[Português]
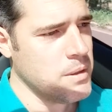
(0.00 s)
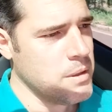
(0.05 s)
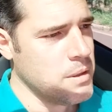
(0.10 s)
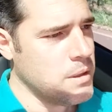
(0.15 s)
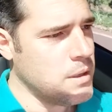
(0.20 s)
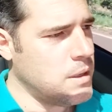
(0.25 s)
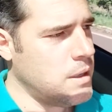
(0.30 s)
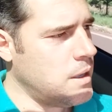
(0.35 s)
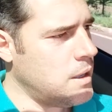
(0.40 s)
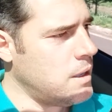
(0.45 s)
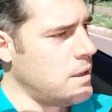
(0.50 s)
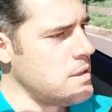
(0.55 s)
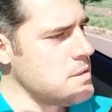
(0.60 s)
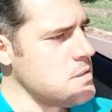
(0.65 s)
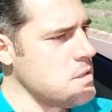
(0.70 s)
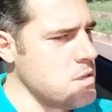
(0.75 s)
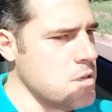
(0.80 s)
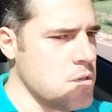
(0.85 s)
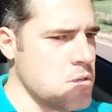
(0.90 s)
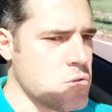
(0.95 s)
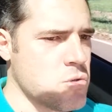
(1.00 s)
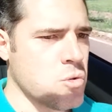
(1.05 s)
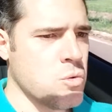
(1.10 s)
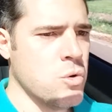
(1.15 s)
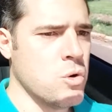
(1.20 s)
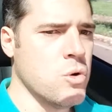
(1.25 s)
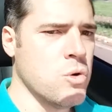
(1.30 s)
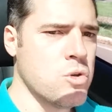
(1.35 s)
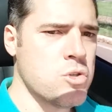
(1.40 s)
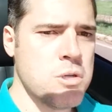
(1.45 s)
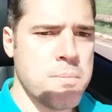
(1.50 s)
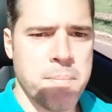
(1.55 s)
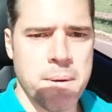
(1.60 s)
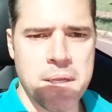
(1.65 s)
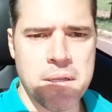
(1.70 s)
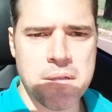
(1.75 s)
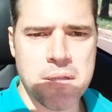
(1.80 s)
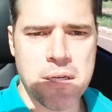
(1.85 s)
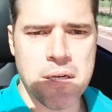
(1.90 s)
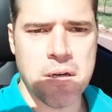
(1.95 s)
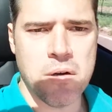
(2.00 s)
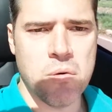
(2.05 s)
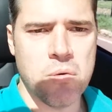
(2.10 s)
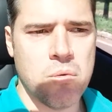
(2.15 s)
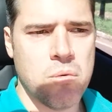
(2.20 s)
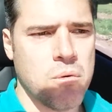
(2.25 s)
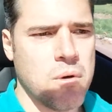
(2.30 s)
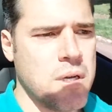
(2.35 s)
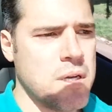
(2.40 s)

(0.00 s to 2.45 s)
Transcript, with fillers: ah, esses gurus de plantão,